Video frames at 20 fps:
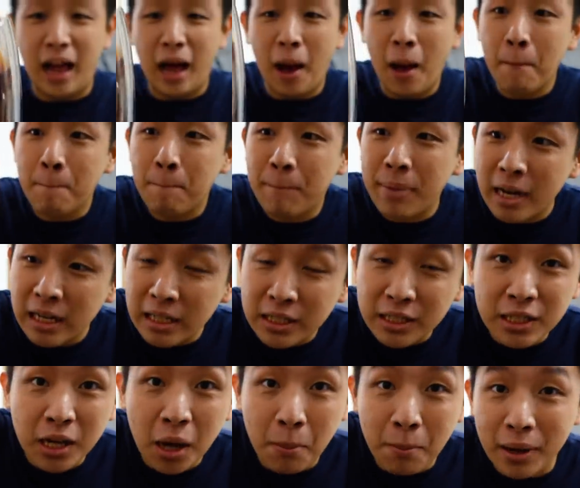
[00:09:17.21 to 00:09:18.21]
ang bilis
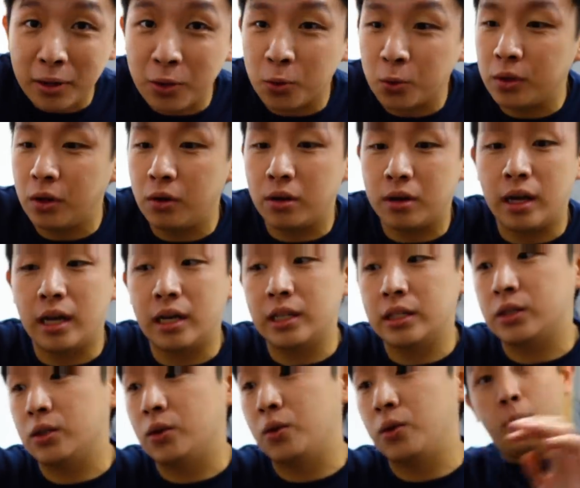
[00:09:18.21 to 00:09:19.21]
niyang matunaw guys.
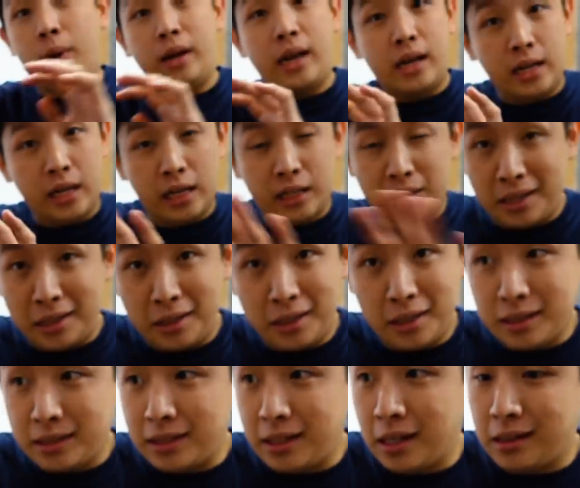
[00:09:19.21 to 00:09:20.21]
So, wala na
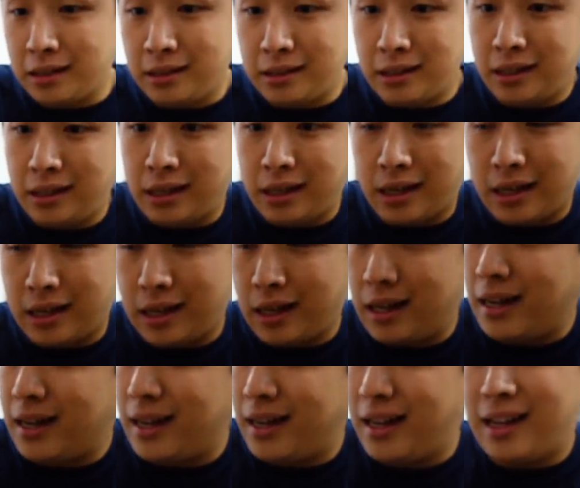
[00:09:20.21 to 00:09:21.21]
aesthetic-aesthetic.
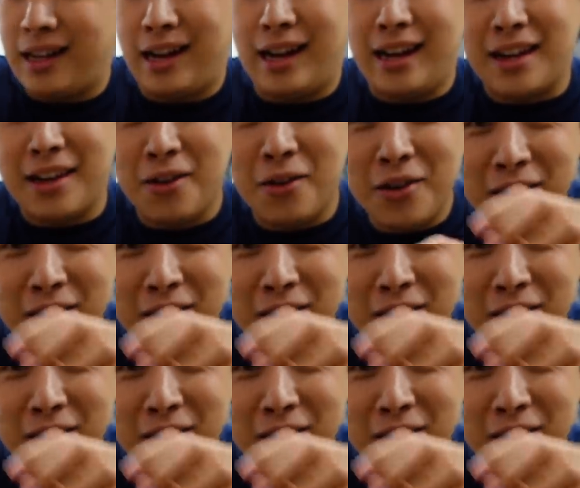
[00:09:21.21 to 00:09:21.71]
Uh, ah, lalagyan ko